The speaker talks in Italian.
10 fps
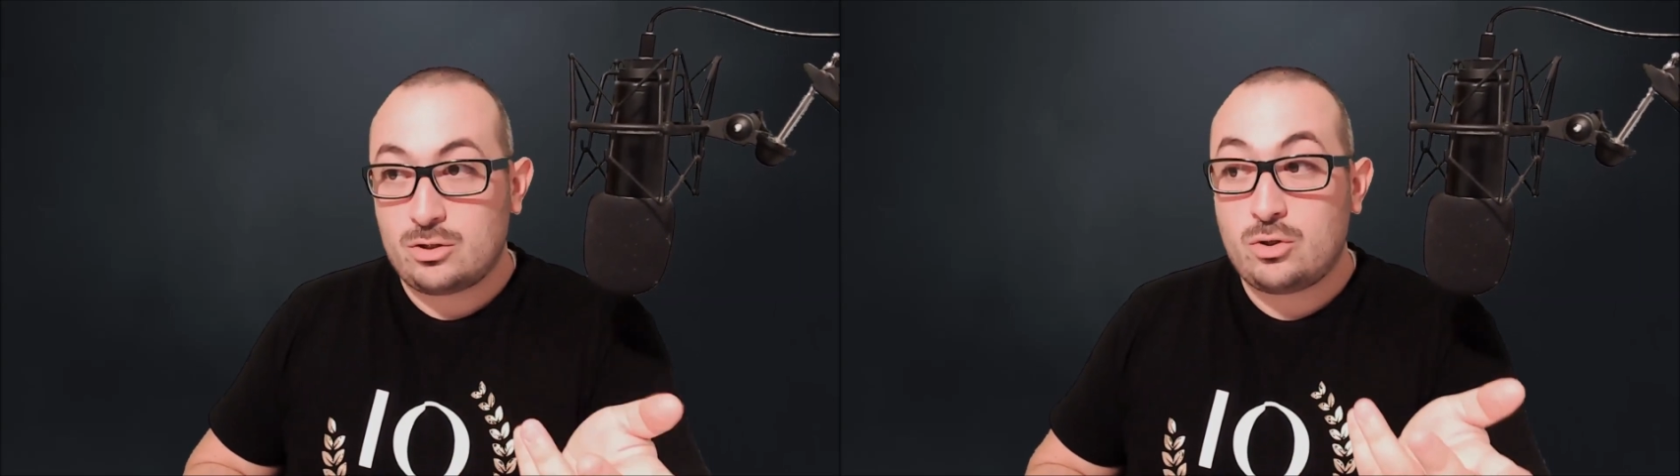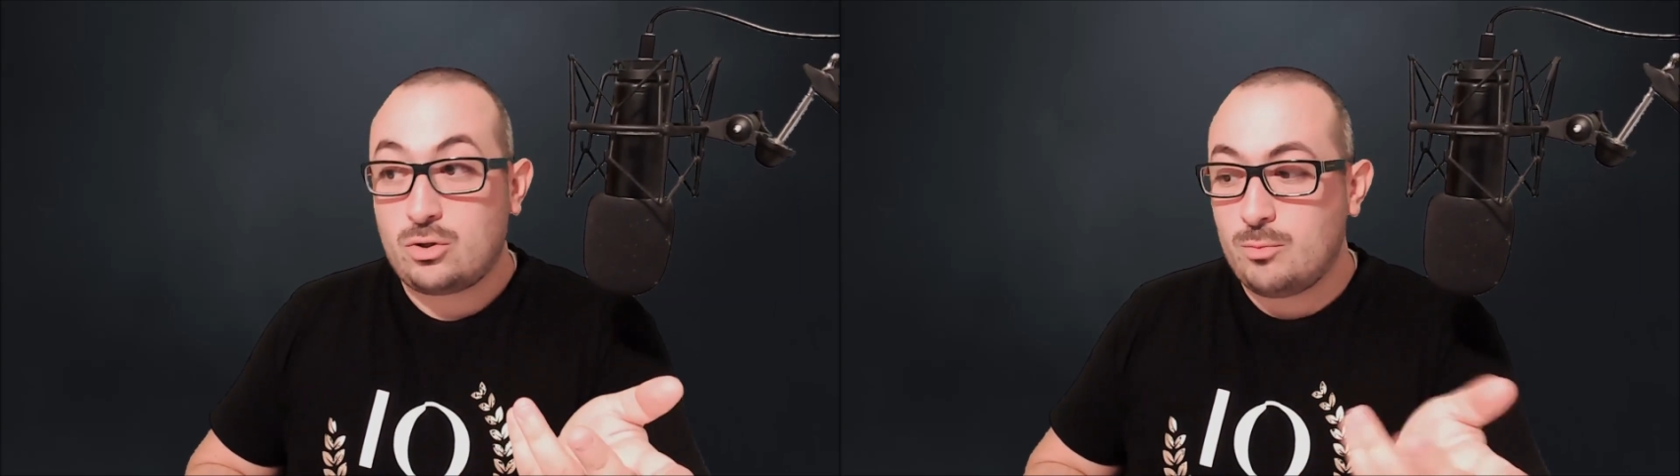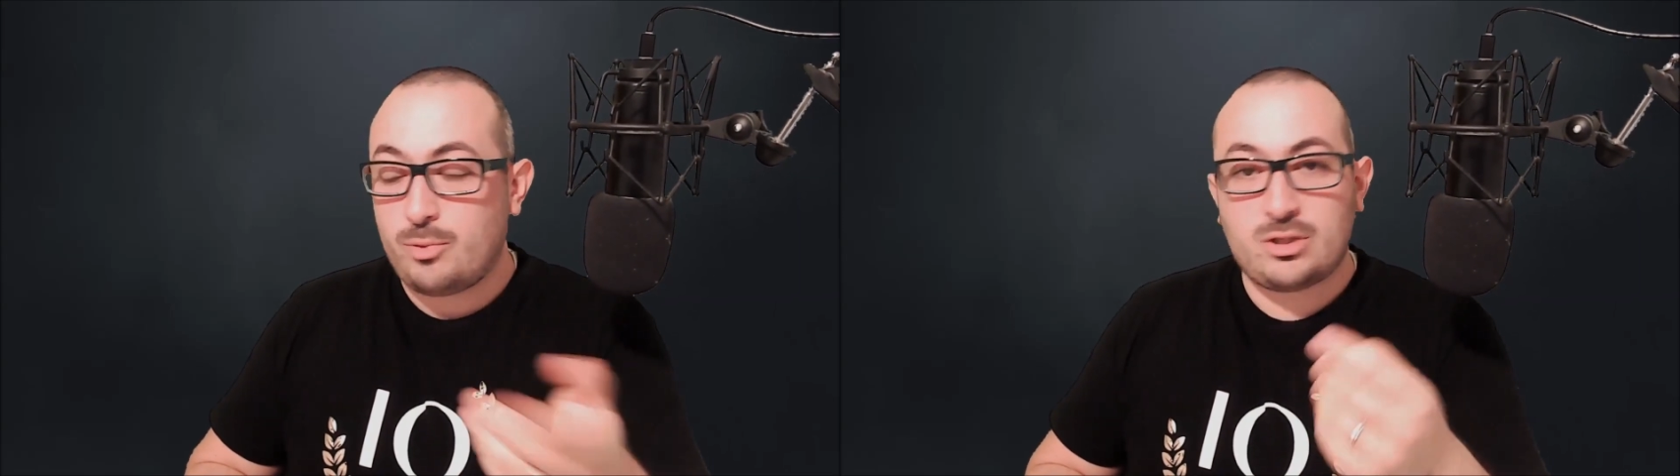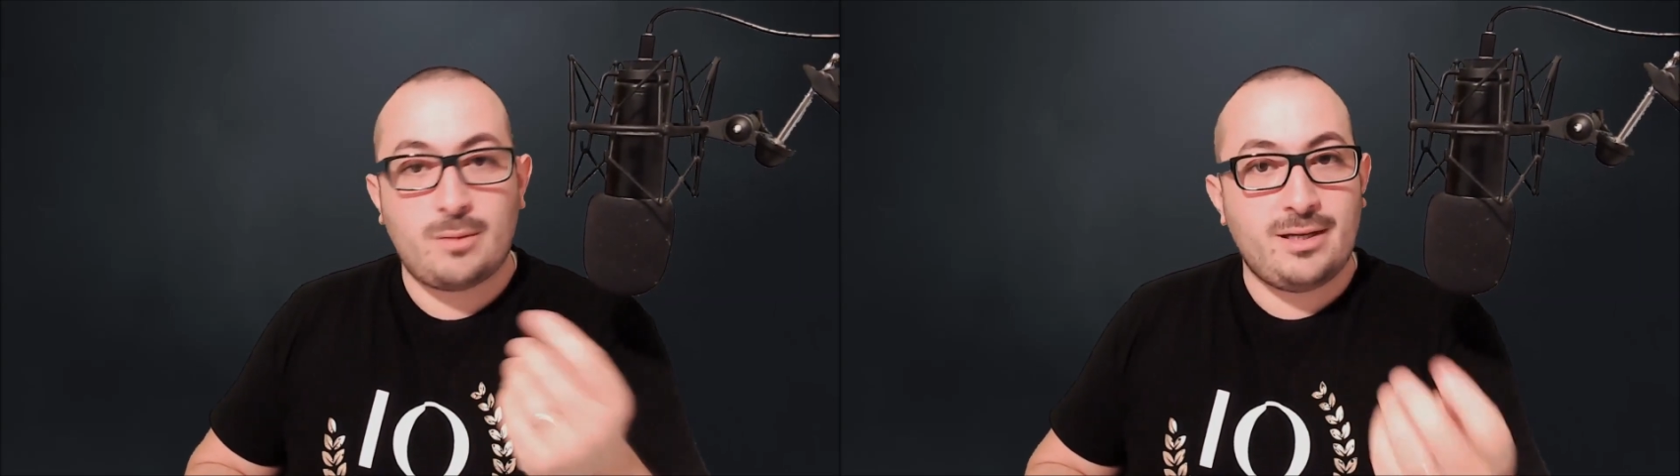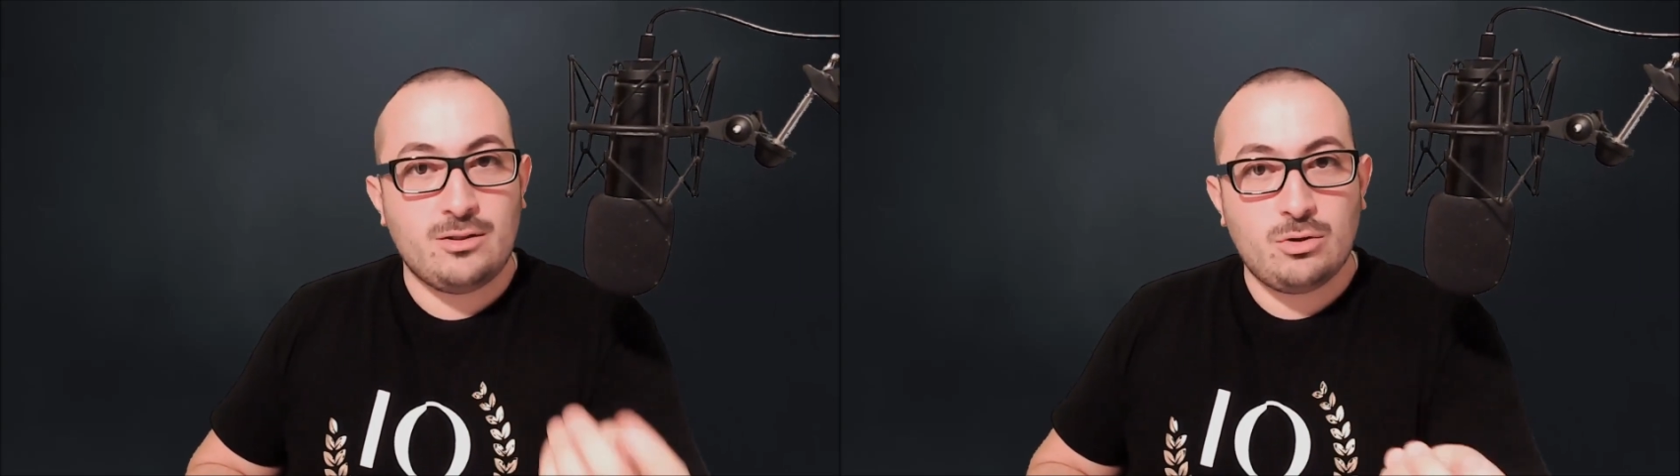
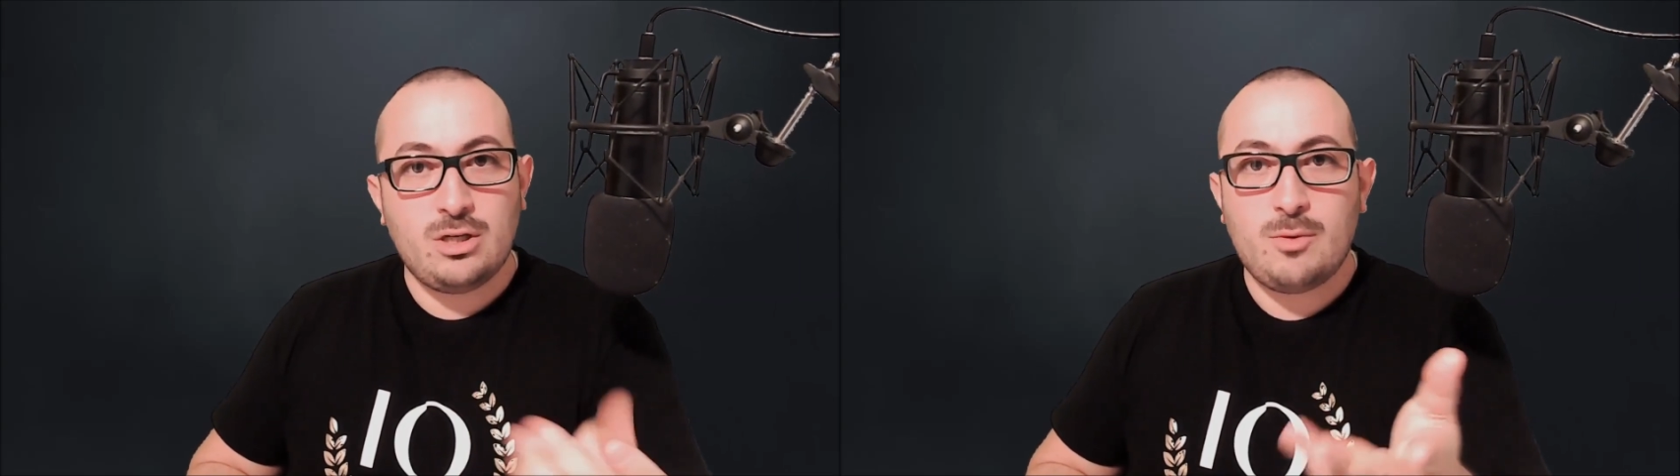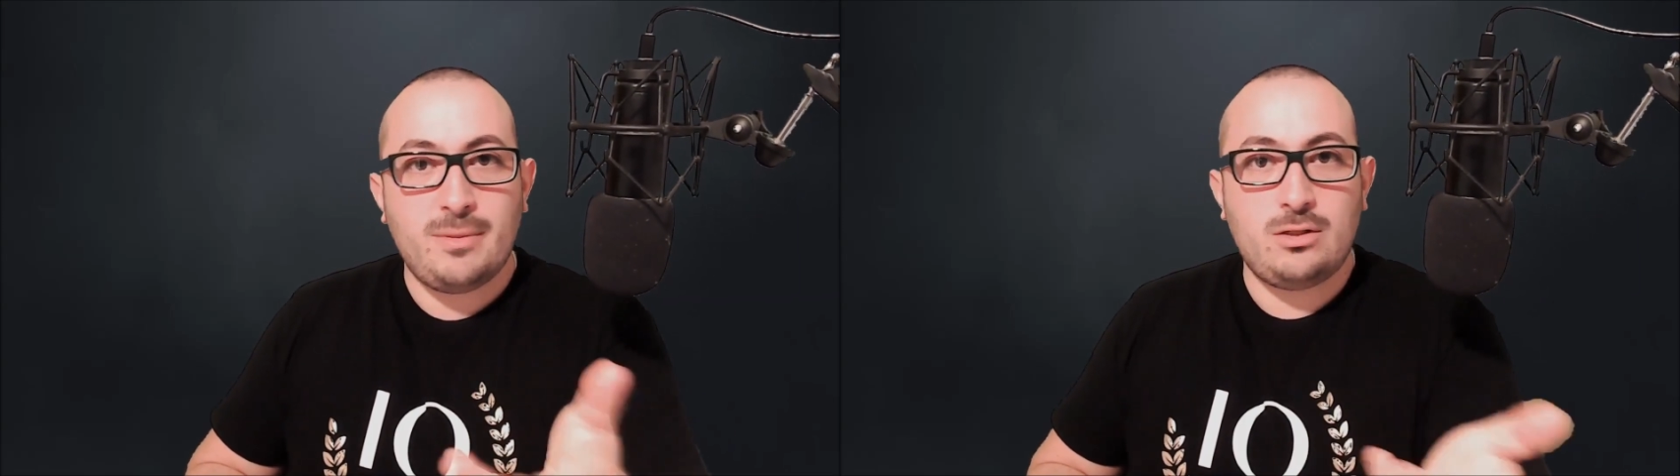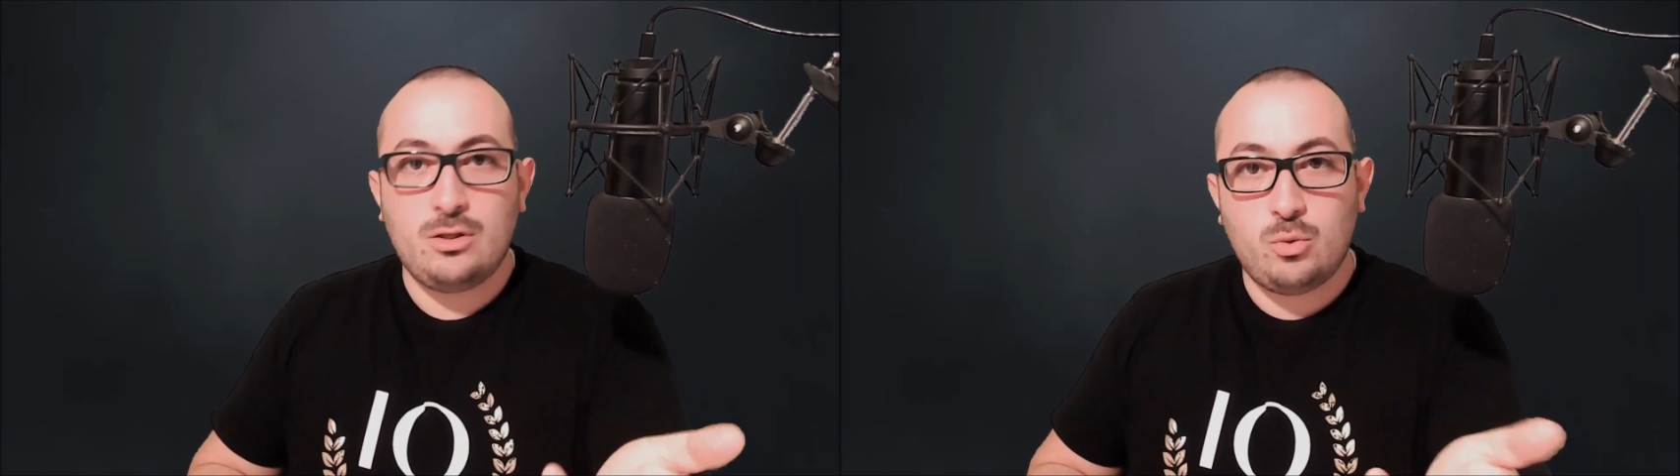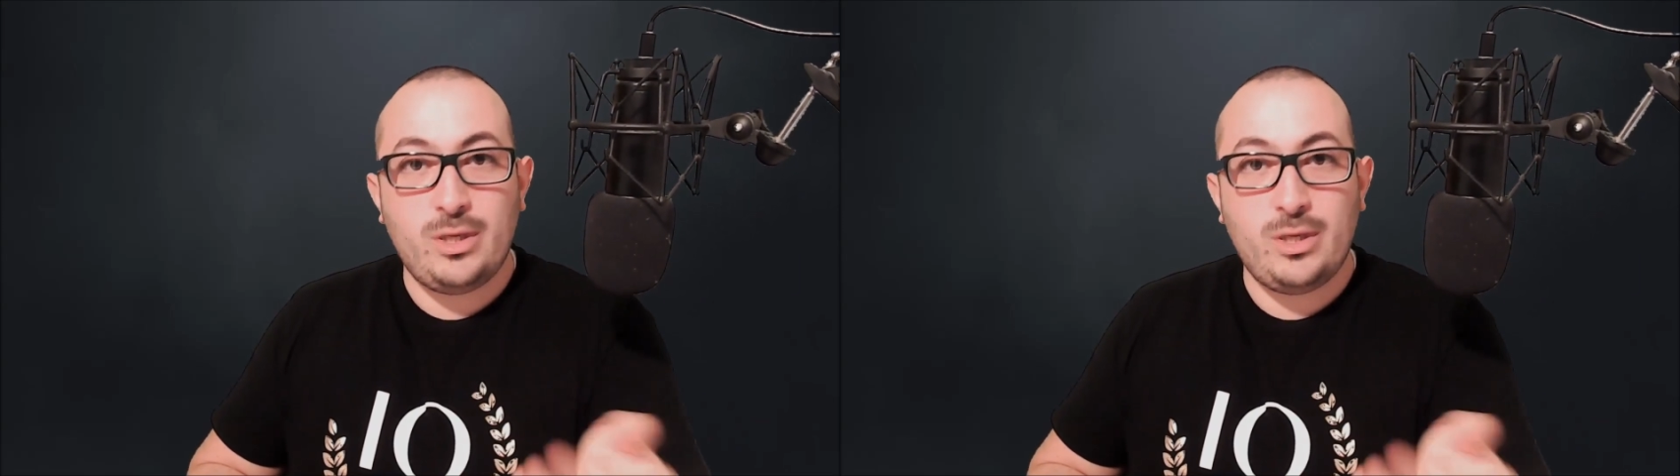comportamento nel momento in cui